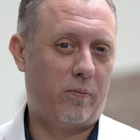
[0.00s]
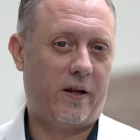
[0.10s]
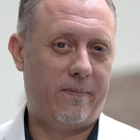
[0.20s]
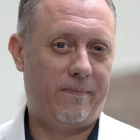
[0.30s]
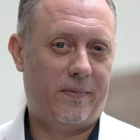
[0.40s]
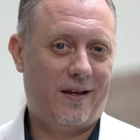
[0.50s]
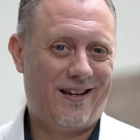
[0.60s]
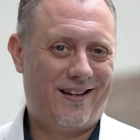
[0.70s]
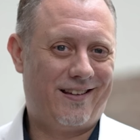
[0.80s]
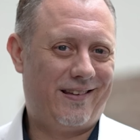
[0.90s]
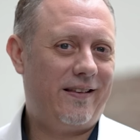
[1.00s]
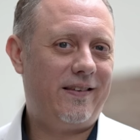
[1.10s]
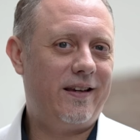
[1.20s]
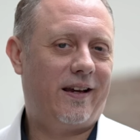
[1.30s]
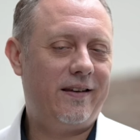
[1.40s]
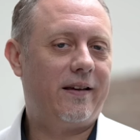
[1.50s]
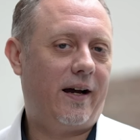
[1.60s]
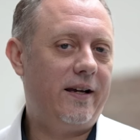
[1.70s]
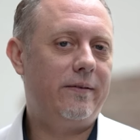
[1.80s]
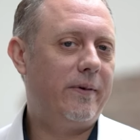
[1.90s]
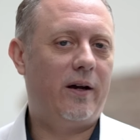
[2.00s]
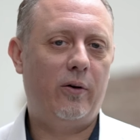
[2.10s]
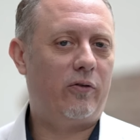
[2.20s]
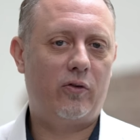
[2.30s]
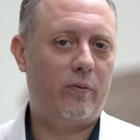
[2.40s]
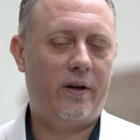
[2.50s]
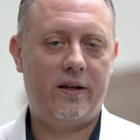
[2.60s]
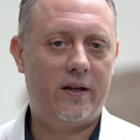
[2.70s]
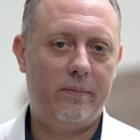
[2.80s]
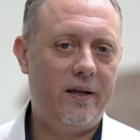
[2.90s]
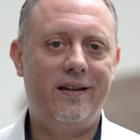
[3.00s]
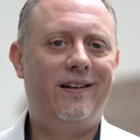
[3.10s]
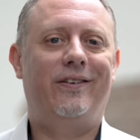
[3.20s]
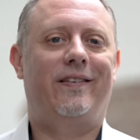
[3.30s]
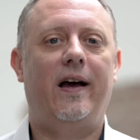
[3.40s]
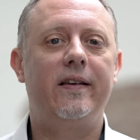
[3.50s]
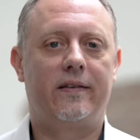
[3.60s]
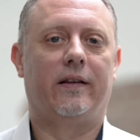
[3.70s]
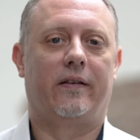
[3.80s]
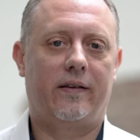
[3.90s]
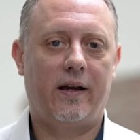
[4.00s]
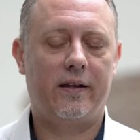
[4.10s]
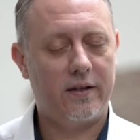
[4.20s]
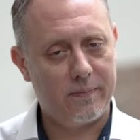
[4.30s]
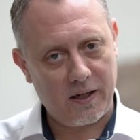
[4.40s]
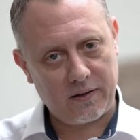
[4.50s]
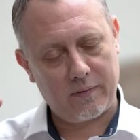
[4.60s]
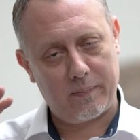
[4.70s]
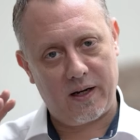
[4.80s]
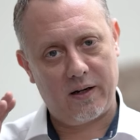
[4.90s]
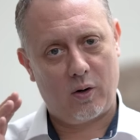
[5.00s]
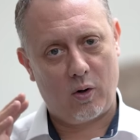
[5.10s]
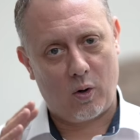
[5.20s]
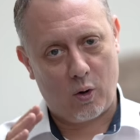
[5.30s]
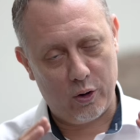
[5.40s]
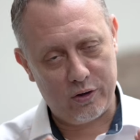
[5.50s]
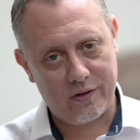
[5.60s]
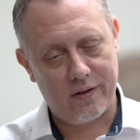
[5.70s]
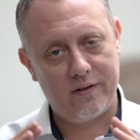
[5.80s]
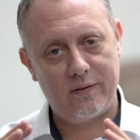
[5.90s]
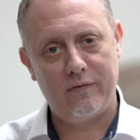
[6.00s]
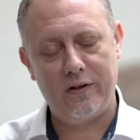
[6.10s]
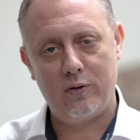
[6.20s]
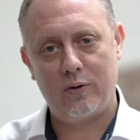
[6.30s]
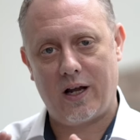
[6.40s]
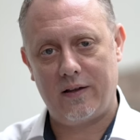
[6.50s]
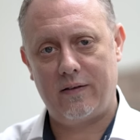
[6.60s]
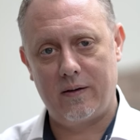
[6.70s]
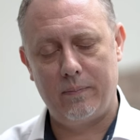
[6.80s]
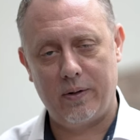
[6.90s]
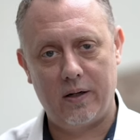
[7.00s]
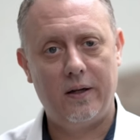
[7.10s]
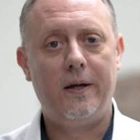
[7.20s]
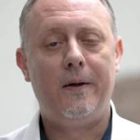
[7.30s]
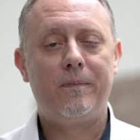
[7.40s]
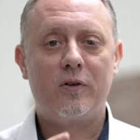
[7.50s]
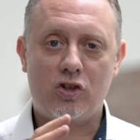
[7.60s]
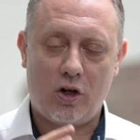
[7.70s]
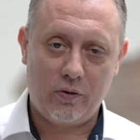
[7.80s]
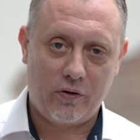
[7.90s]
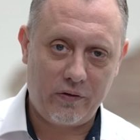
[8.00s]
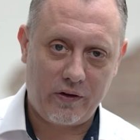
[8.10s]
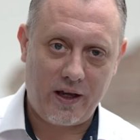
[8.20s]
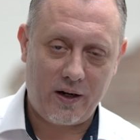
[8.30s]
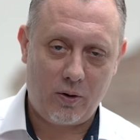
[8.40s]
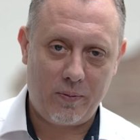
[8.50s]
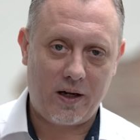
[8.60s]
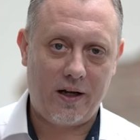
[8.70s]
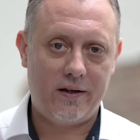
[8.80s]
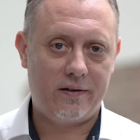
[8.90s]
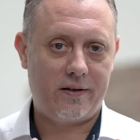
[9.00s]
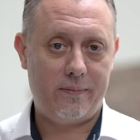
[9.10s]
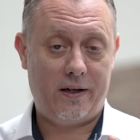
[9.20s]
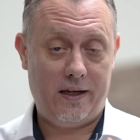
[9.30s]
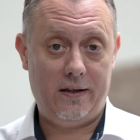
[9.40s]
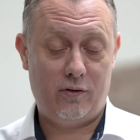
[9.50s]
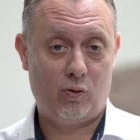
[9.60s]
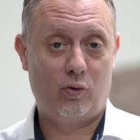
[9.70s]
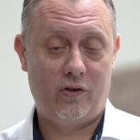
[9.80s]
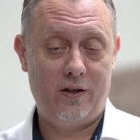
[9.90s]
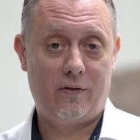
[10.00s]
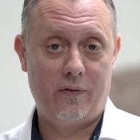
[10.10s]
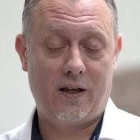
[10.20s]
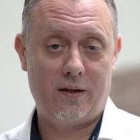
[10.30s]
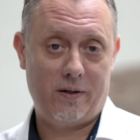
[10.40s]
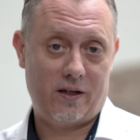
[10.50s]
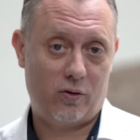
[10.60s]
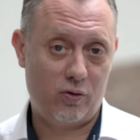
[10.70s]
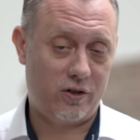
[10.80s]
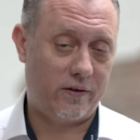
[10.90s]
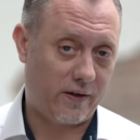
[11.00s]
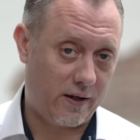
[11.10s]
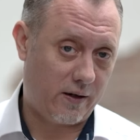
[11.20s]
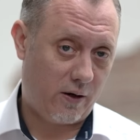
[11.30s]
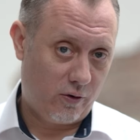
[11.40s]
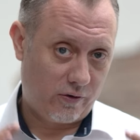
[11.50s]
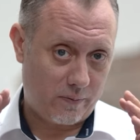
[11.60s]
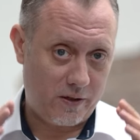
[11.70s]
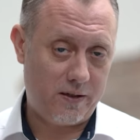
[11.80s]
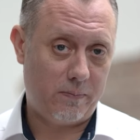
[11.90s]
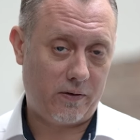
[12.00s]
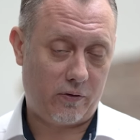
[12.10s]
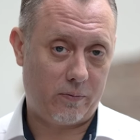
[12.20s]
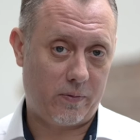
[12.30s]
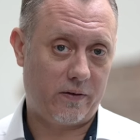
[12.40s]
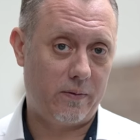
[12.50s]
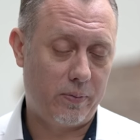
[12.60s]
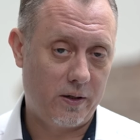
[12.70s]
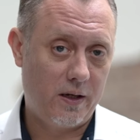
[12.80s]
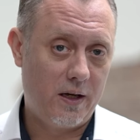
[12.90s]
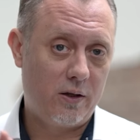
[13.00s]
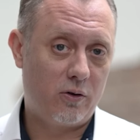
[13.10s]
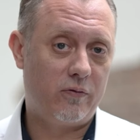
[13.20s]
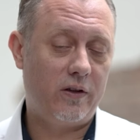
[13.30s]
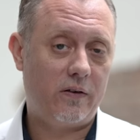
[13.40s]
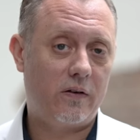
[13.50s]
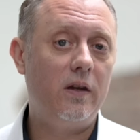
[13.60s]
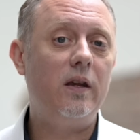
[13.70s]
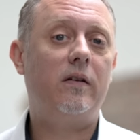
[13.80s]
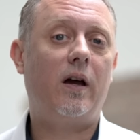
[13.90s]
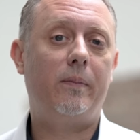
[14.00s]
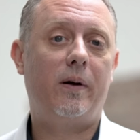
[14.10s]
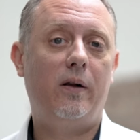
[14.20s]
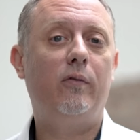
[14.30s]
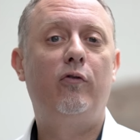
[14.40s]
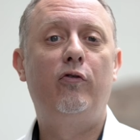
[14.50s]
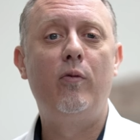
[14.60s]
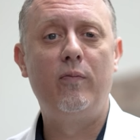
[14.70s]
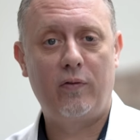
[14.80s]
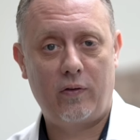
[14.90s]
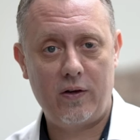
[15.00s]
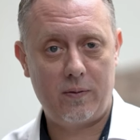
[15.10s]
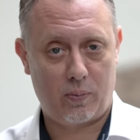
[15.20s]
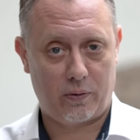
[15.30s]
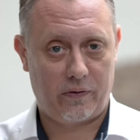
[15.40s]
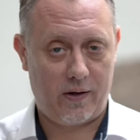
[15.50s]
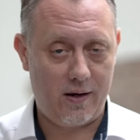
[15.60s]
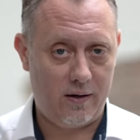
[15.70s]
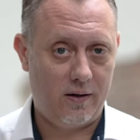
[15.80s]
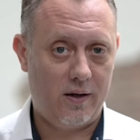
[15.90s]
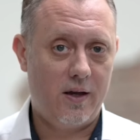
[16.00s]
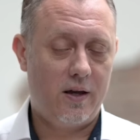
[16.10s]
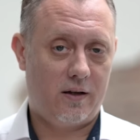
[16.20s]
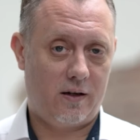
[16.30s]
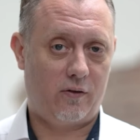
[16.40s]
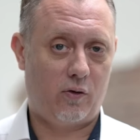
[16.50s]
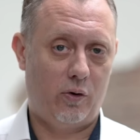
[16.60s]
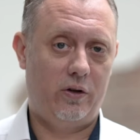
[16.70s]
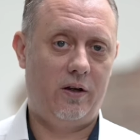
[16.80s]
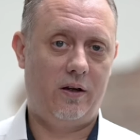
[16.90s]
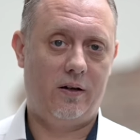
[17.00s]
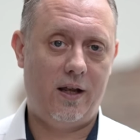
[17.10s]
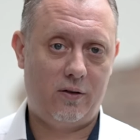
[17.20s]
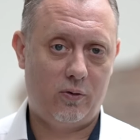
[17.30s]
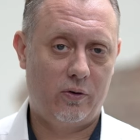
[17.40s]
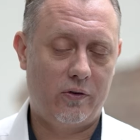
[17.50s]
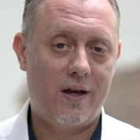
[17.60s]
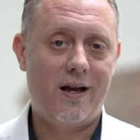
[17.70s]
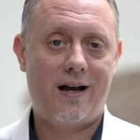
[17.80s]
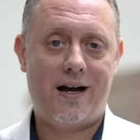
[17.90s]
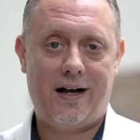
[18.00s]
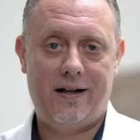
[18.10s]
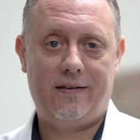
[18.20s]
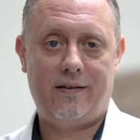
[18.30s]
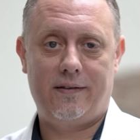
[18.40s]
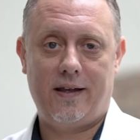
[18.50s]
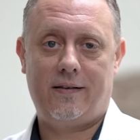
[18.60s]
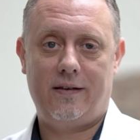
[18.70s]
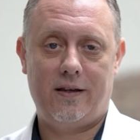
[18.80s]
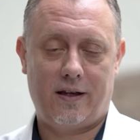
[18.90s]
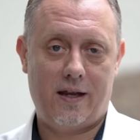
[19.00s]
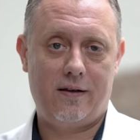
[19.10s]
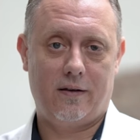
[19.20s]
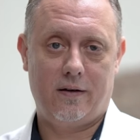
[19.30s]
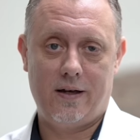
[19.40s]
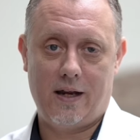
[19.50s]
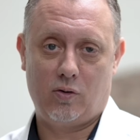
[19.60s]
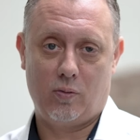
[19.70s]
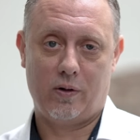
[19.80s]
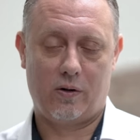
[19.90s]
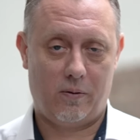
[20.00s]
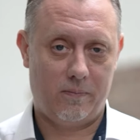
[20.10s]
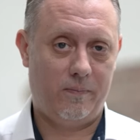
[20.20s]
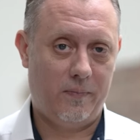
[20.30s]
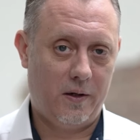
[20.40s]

Problem. Gesetzliche Rente reicht nicht mehr, hörst du im Moment in den Medien. Was heißt denn das eigentlich? Ich mache das mal heute in diesem Video ganz simpel. Schau sonst gerne auch mal rein, das Thema, hey, so sieht's wirklich mit der Durchschnittsrente aus, aber ich mache es heute mal simpel. Du wirst nicht einmal 50 Prozent deines heutigen Nettos als gesetzliche Rente netto bekommen.